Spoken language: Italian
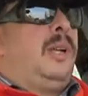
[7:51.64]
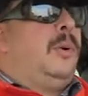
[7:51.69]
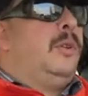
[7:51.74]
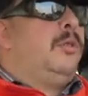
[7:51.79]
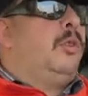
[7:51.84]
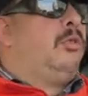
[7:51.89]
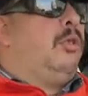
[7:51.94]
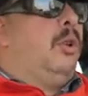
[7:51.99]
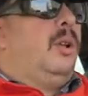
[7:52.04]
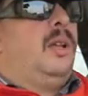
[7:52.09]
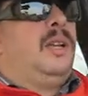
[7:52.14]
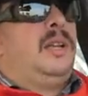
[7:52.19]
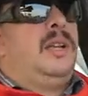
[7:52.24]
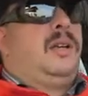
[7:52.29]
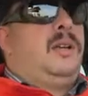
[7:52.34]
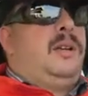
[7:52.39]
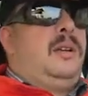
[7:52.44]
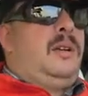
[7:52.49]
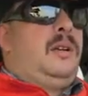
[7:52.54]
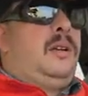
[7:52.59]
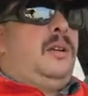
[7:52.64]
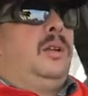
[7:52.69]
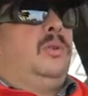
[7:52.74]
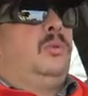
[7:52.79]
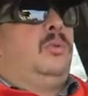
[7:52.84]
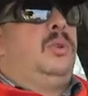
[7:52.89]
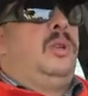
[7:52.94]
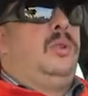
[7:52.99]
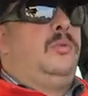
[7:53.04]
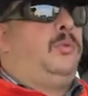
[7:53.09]
quando sono
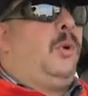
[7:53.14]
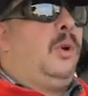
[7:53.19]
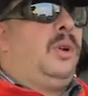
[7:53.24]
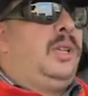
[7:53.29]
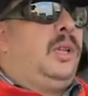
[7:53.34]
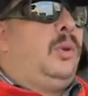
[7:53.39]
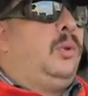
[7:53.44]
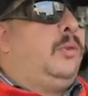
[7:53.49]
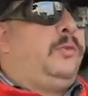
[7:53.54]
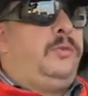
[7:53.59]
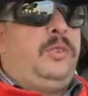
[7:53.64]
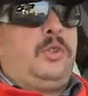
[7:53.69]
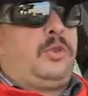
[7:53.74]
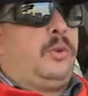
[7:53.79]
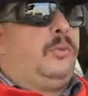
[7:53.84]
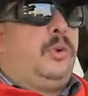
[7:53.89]
al, fuori dall'ufficio,